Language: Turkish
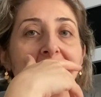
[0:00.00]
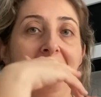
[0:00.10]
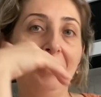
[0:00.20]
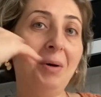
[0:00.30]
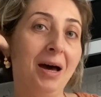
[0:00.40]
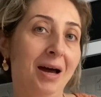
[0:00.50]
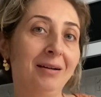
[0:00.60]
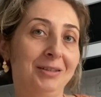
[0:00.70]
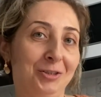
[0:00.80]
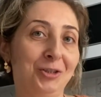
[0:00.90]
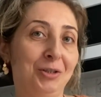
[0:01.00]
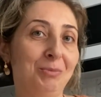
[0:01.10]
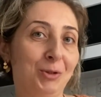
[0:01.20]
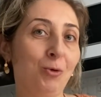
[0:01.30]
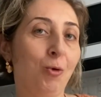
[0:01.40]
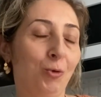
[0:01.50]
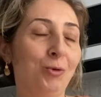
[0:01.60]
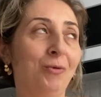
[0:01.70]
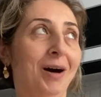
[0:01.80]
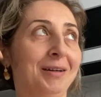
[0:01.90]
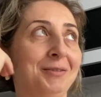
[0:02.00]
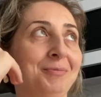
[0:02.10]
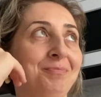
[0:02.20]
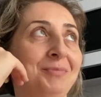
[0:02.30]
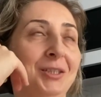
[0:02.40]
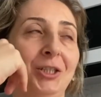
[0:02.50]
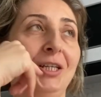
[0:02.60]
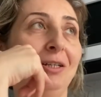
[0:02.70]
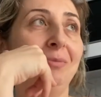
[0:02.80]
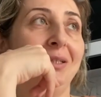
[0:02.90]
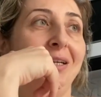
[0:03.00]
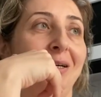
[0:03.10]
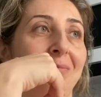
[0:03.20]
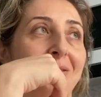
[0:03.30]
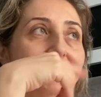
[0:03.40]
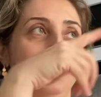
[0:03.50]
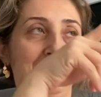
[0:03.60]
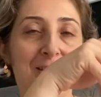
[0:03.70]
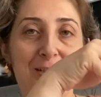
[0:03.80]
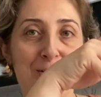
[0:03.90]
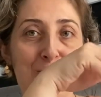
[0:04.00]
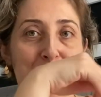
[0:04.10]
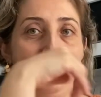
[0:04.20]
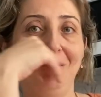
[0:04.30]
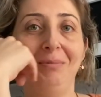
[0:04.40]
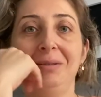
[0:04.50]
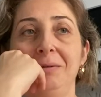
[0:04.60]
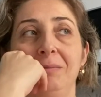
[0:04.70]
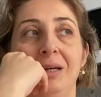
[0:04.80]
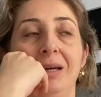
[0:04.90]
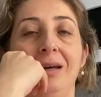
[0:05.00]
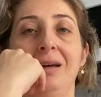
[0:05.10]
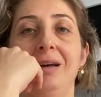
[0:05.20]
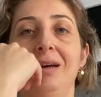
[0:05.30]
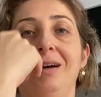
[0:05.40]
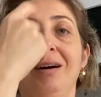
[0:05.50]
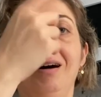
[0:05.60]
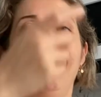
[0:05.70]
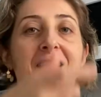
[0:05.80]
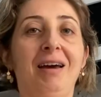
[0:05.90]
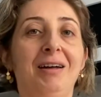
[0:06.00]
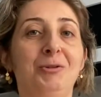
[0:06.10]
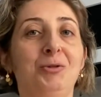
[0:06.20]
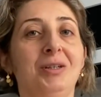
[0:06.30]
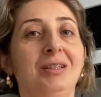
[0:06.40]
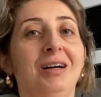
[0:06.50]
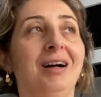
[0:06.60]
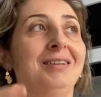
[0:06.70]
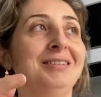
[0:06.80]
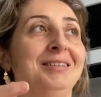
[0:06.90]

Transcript: Ama her açışta bir korku var. İki kere bana yaptı. iki kere de buna yaptı. Ayağını yukarı Seninki kaldı. Seninki